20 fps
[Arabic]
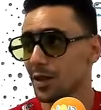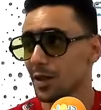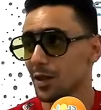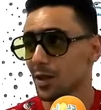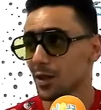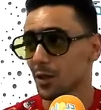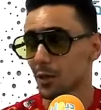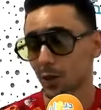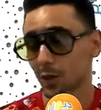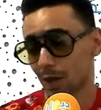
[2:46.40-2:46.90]

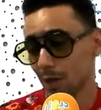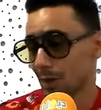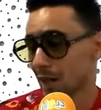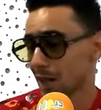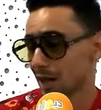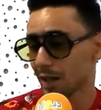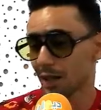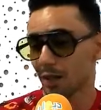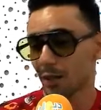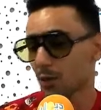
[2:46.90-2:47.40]
ولا مع
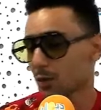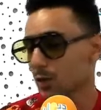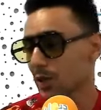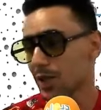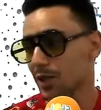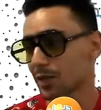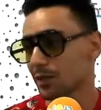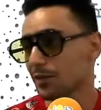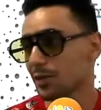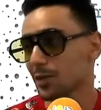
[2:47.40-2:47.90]
غير
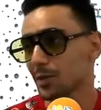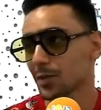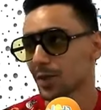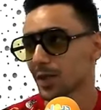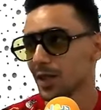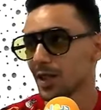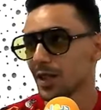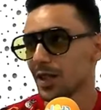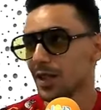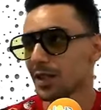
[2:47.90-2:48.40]
الاولاد فهمت
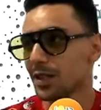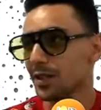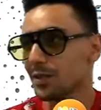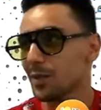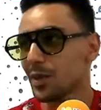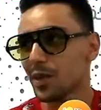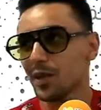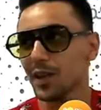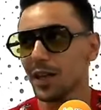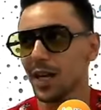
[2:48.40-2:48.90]

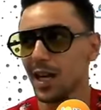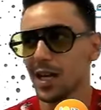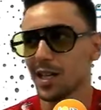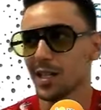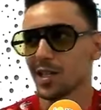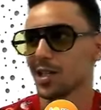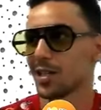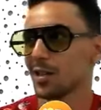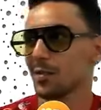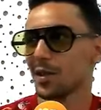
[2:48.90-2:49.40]
تمثل
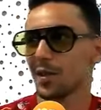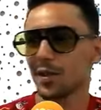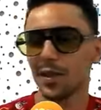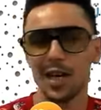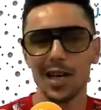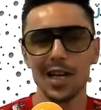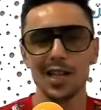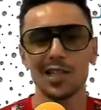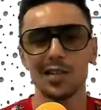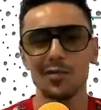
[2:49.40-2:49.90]
حاجه تمثل
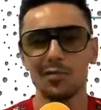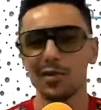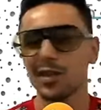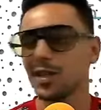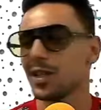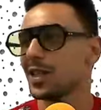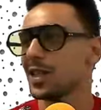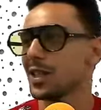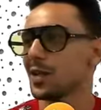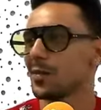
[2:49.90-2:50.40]
حاجه
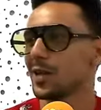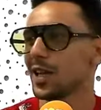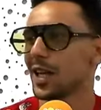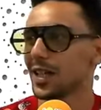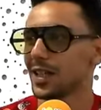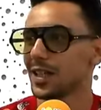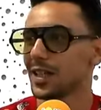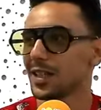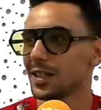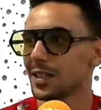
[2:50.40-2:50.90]
في انا من
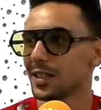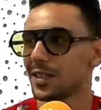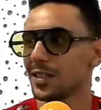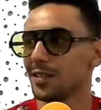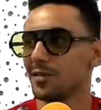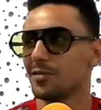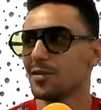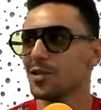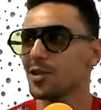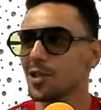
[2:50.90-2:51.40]
حياتي
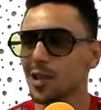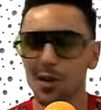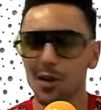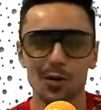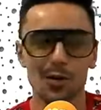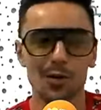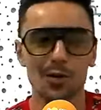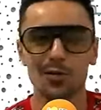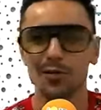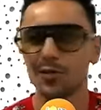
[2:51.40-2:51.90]
في
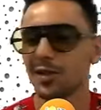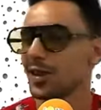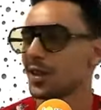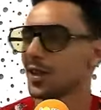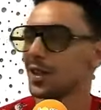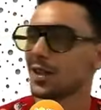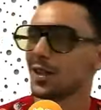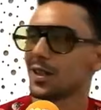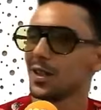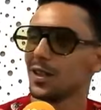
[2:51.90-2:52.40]
الجو في ال...
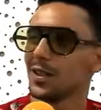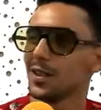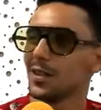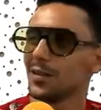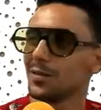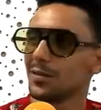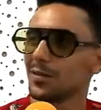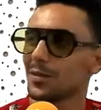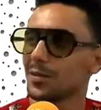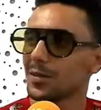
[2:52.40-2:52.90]

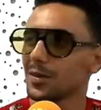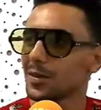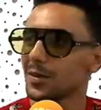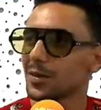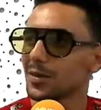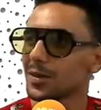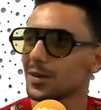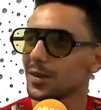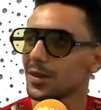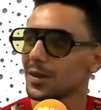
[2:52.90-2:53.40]

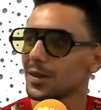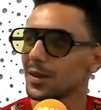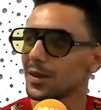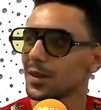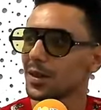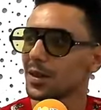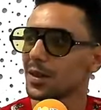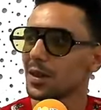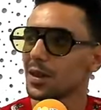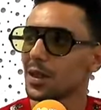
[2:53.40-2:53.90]
دبلوماسيه هذه علي
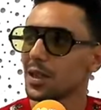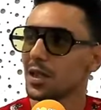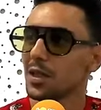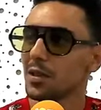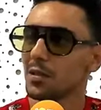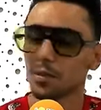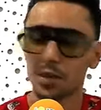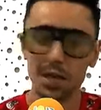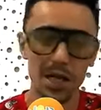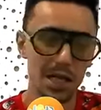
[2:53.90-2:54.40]
لا لا
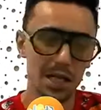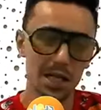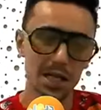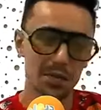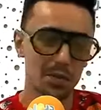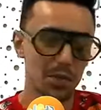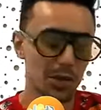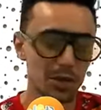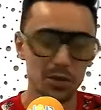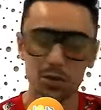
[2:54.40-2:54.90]
والله لا
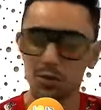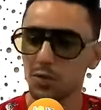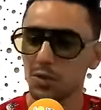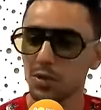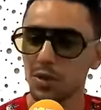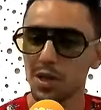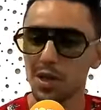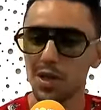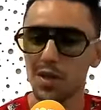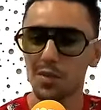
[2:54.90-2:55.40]
با دي تو
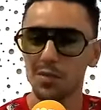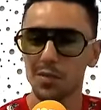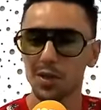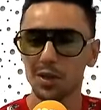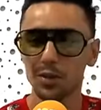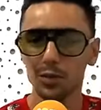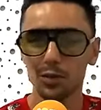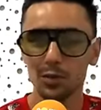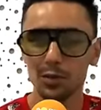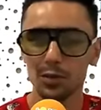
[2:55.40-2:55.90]
با
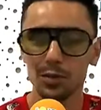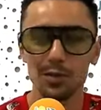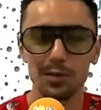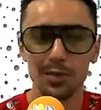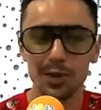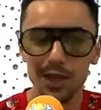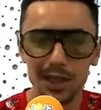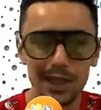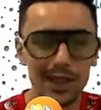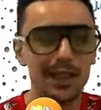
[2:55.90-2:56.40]
دي تو
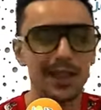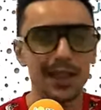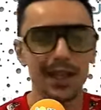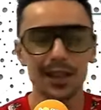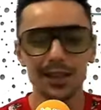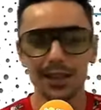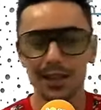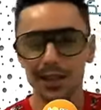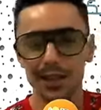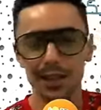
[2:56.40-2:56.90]

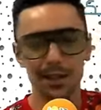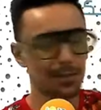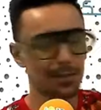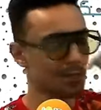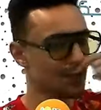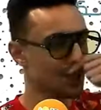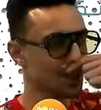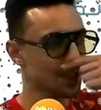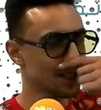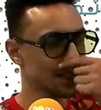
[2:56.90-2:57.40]
خاطر كي
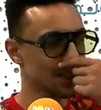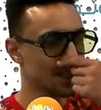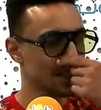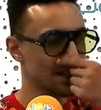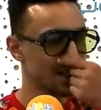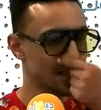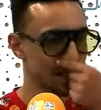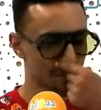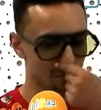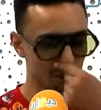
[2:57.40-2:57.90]
كنا
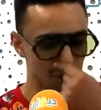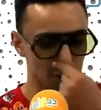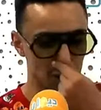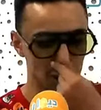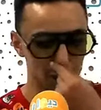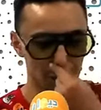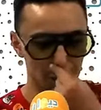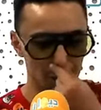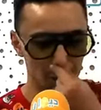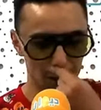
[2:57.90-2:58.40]
انا
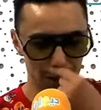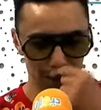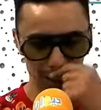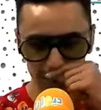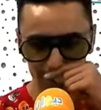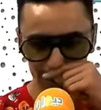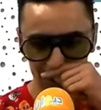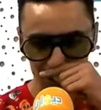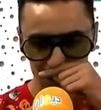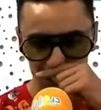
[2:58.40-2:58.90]
مو كي
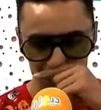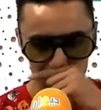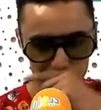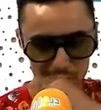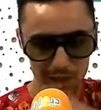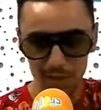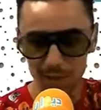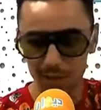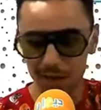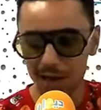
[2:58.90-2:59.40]
نعمل
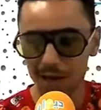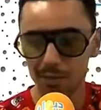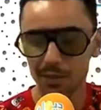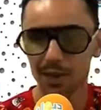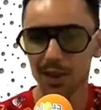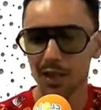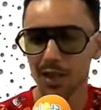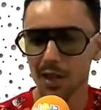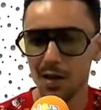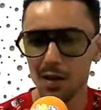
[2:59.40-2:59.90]
فيتورينغ مع عبد
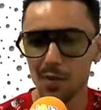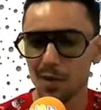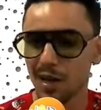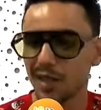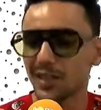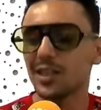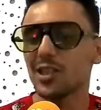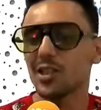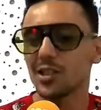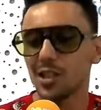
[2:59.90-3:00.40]
ما
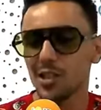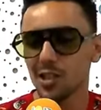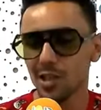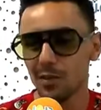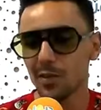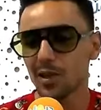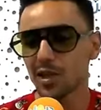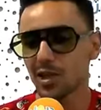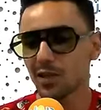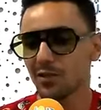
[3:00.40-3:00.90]
عنديش ديجا
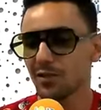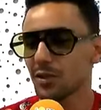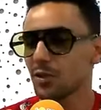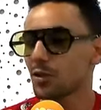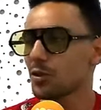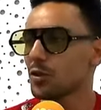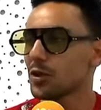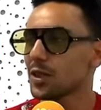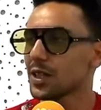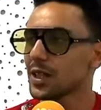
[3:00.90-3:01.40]
برشا يعني نجم
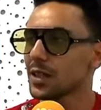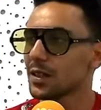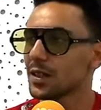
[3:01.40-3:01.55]
نكون وزوز